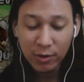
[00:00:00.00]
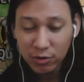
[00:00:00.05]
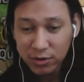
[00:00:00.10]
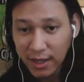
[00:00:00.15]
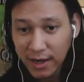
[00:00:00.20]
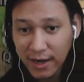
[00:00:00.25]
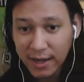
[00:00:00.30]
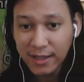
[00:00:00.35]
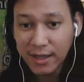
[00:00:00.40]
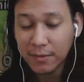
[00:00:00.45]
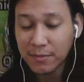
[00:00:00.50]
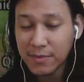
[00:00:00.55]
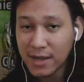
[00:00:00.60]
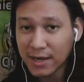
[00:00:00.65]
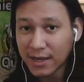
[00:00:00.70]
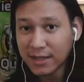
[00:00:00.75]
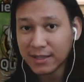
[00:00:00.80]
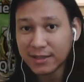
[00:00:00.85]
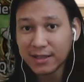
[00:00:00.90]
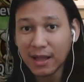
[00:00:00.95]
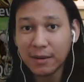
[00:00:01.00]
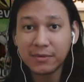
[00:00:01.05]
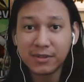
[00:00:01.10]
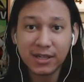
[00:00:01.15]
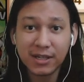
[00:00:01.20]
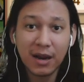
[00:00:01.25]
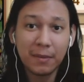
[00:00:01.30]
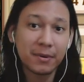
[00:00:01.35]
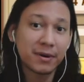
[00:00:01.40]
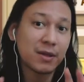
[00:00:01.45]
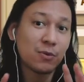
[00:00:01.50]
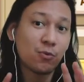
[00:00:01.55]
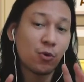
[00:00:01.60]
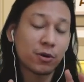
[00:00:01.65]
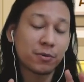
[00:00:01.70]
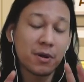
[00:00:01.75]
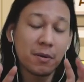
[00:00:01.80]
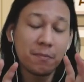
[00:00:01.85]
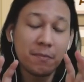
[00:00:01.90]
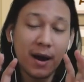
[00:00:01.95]
ikutan aja biar kita bisa dapat
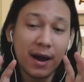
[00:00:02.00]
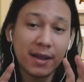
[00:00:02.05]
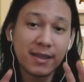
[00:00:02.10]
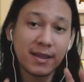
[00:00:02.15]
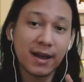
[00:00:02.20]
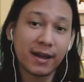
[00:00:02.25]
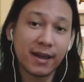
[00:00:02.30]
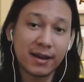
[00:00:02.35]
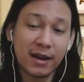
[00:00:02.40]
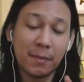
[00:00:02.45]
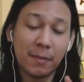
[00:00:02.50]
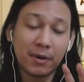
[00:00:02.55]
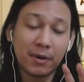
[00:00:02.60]
reward yang banyak ya,